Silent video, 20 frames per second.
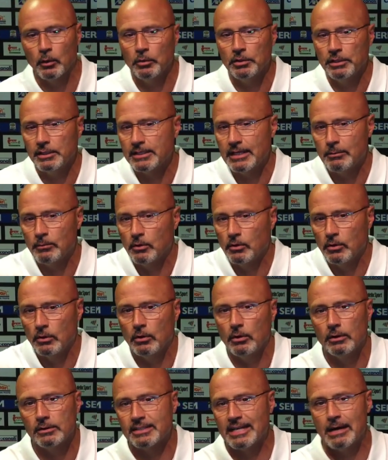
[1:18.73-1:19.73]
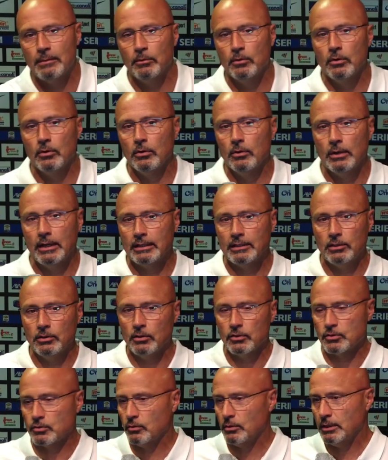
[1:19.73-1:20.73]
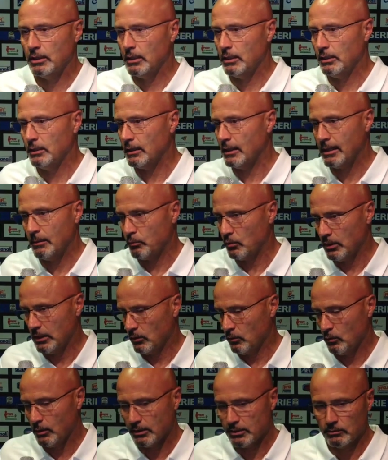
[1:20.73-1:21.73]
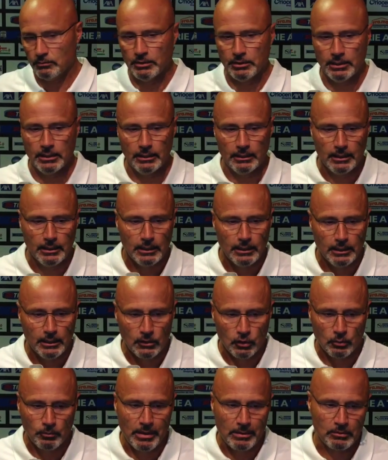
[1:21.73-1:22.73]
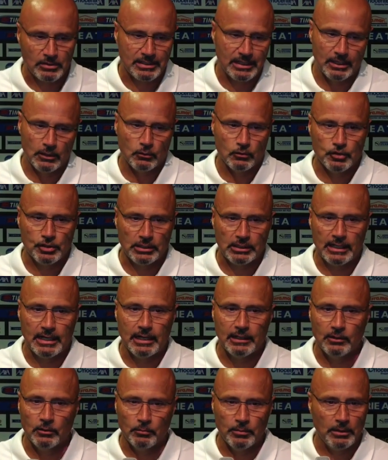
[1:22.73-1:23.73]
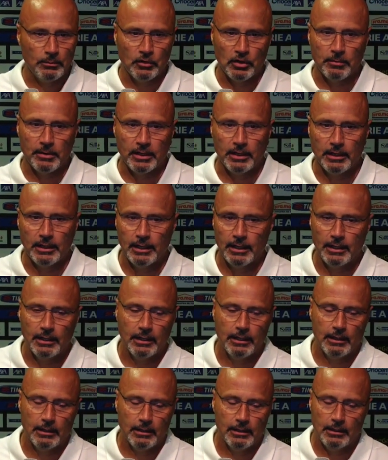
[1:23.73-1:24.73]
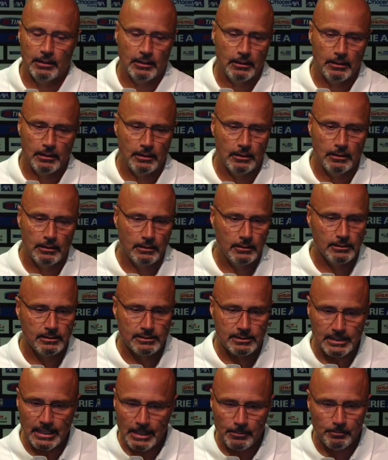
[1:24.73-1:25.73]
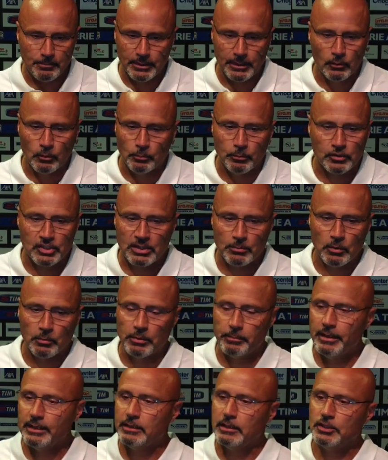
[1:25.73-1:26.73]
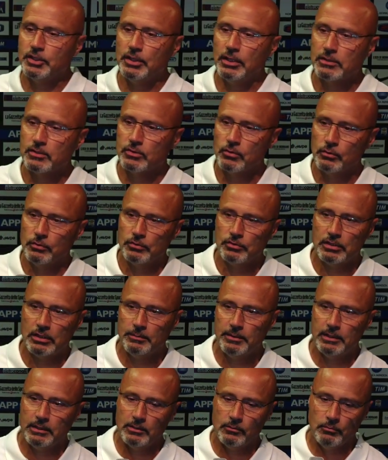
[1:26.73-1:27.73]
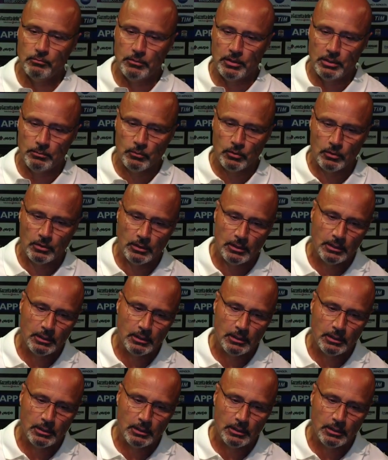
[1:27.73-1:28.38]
sabato siamo, e poi... Siamo a ridosso del, del campionato quasi, quindi dobbiamo stare concentrati, dobbiamo rimanere sempre, non possiamo permetterci assolutamente un minimo